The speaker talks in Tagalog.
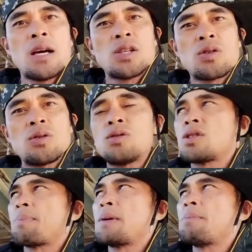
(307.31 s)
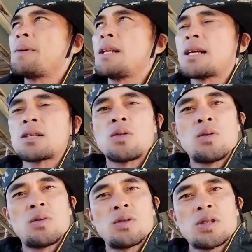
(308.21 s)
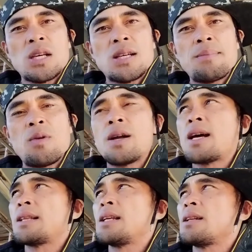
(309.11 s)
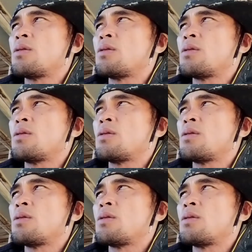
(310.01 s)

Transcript: So doon sa Pilipinas kung sa isang buwan natin